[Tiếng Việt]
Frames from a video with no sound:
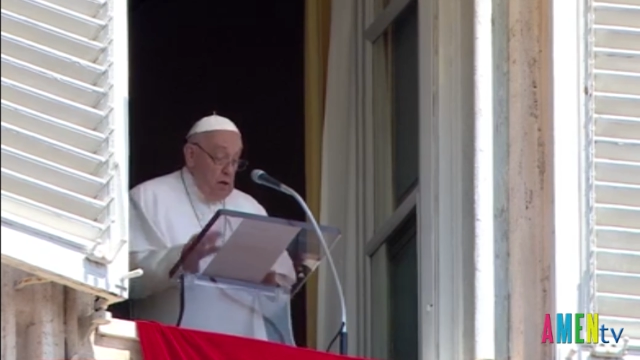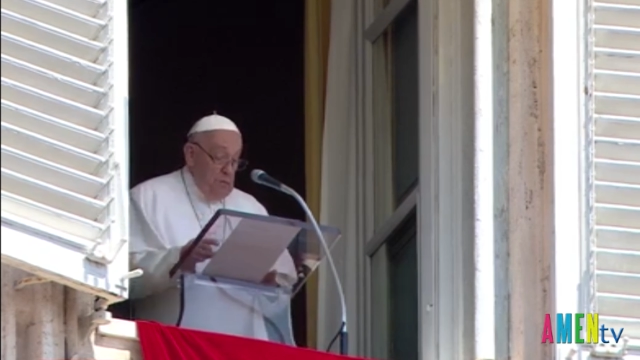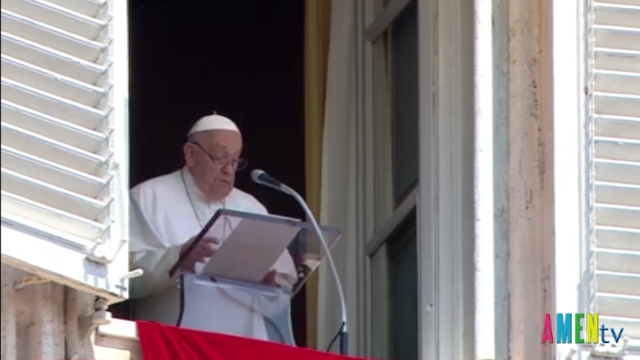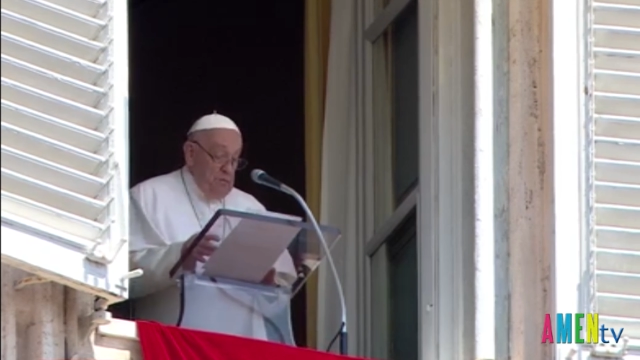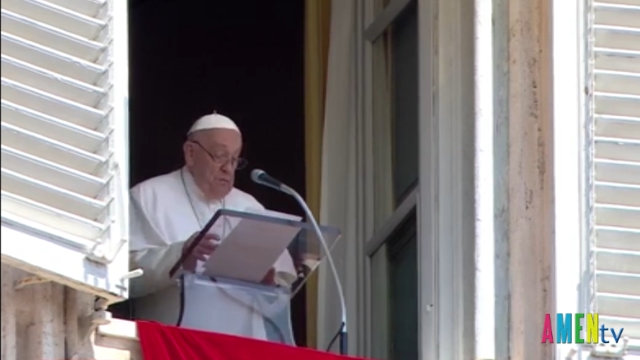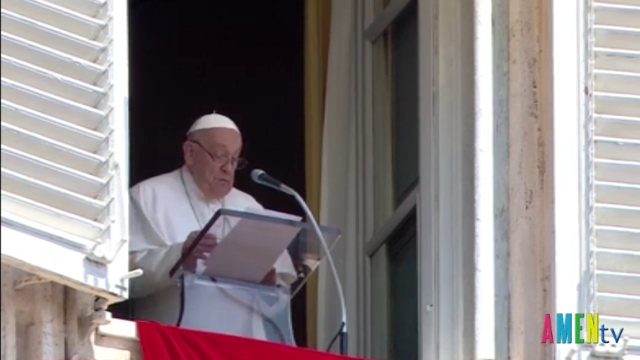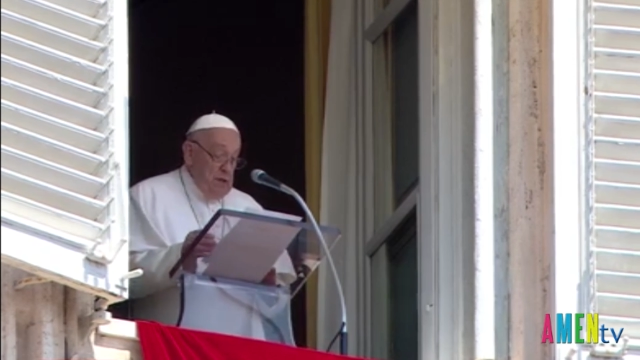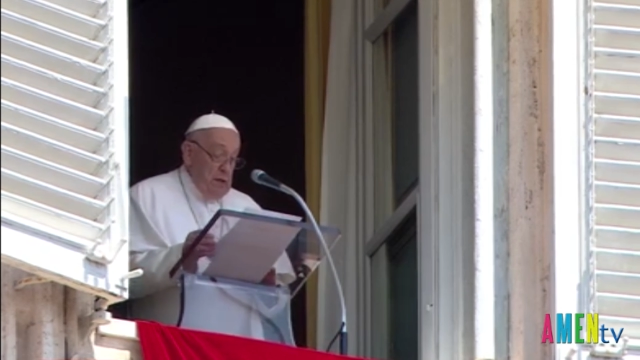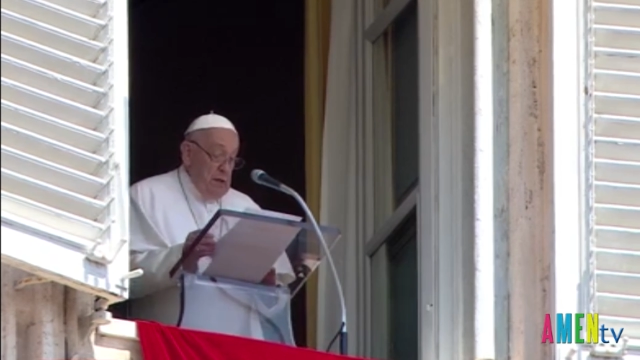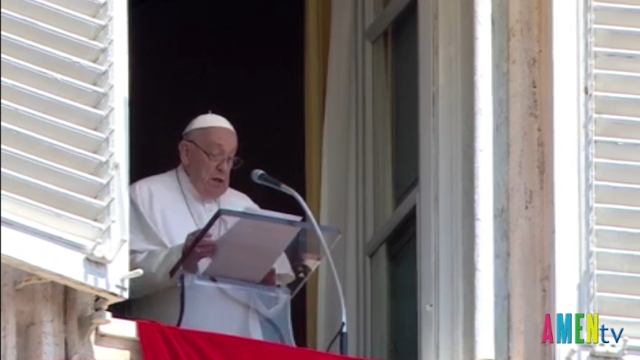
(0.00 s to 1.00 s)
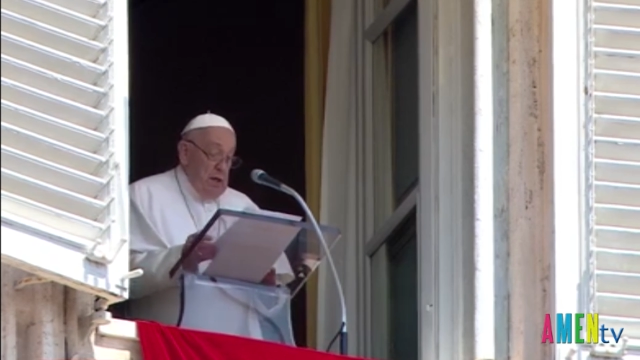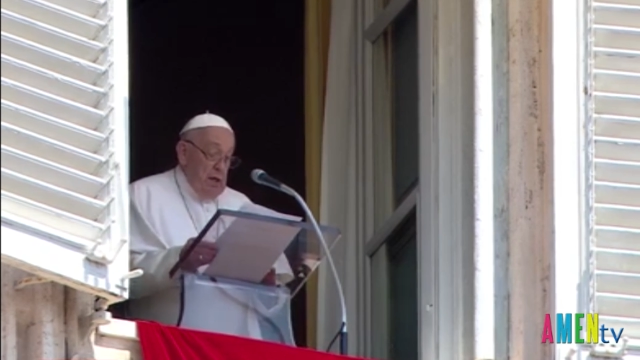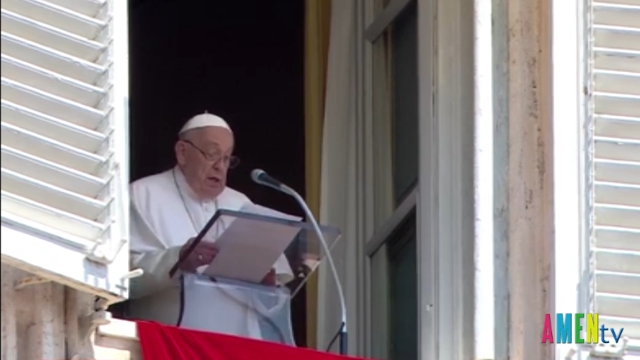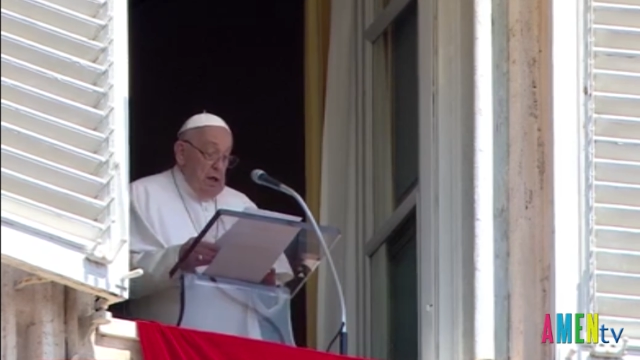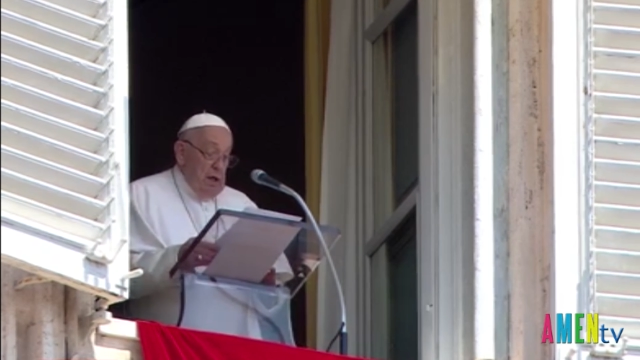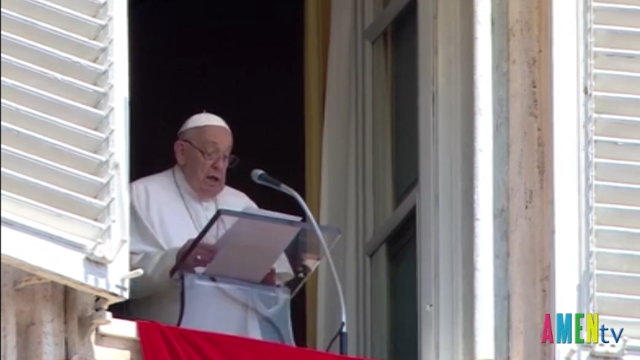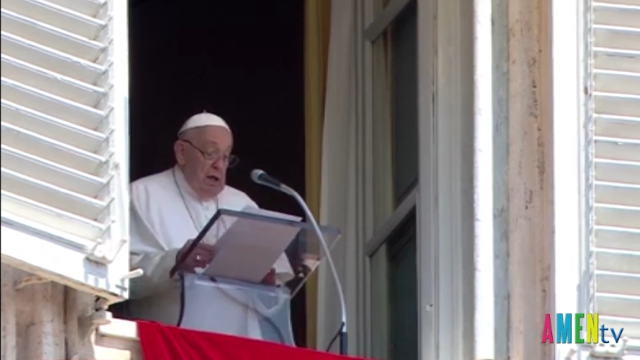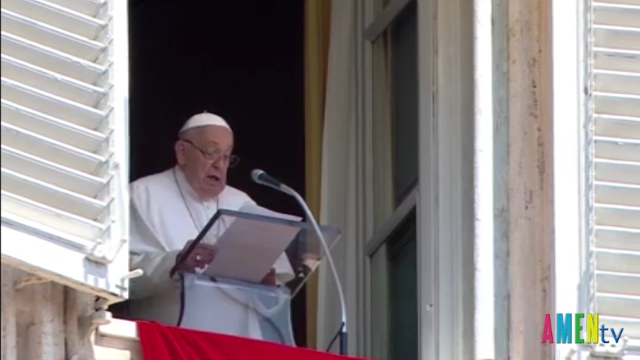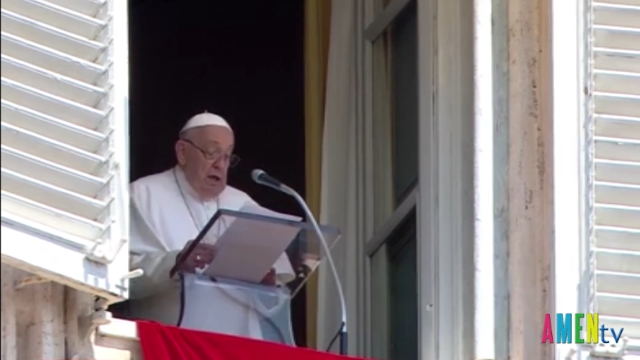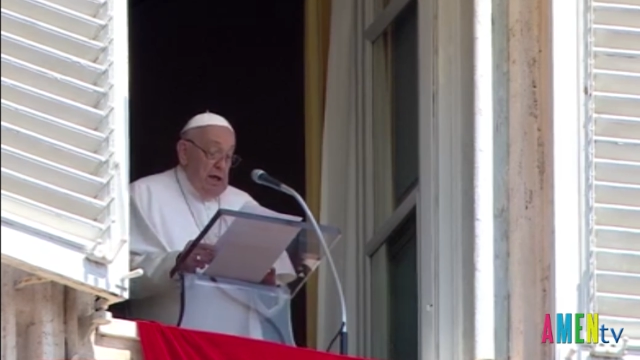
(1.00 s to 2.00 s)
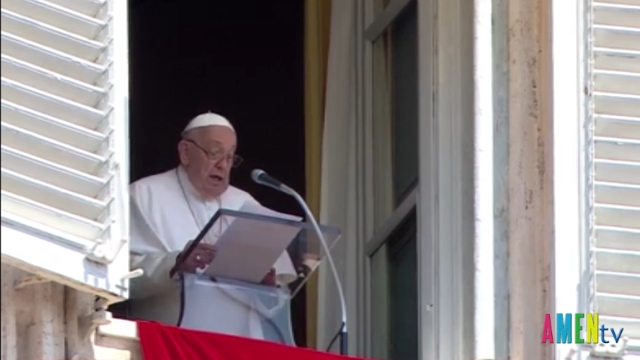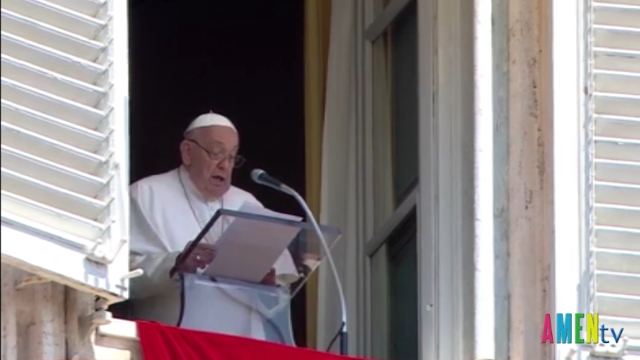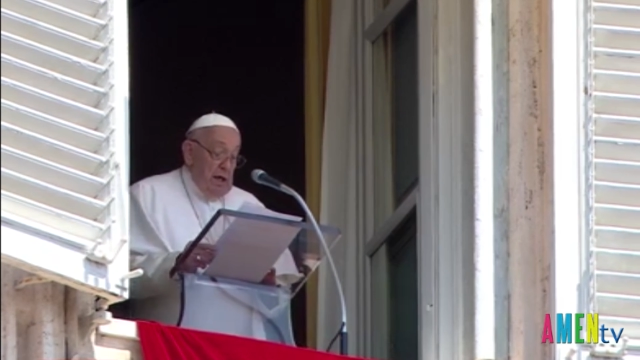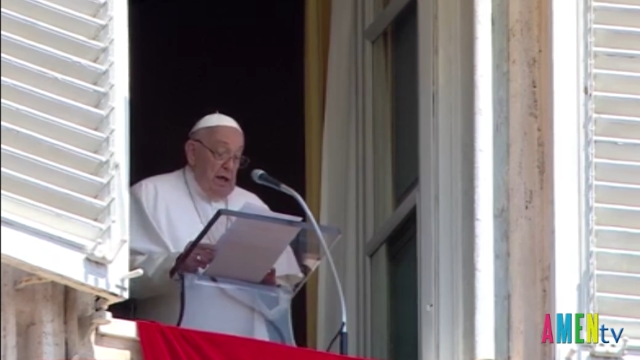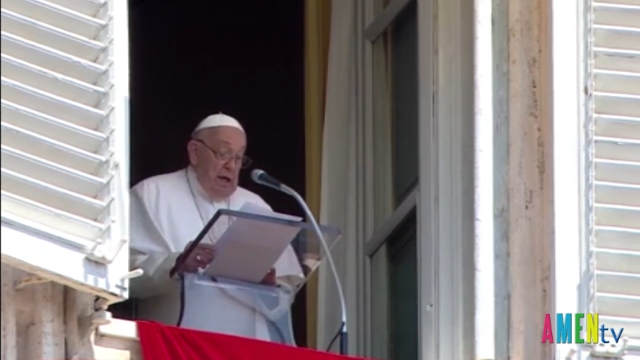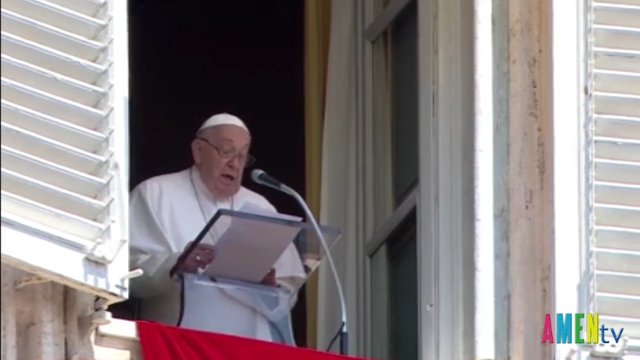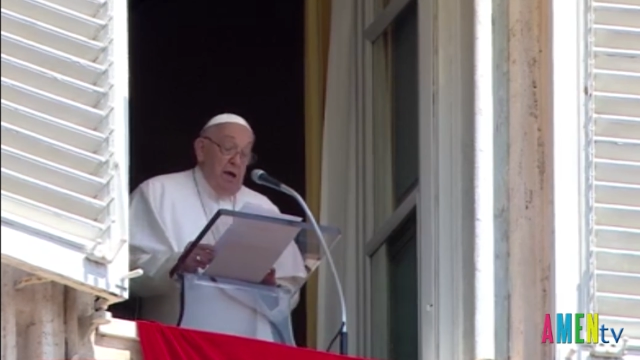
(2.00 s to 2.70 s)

hy vọng người sẽ lặp lại phép lạ,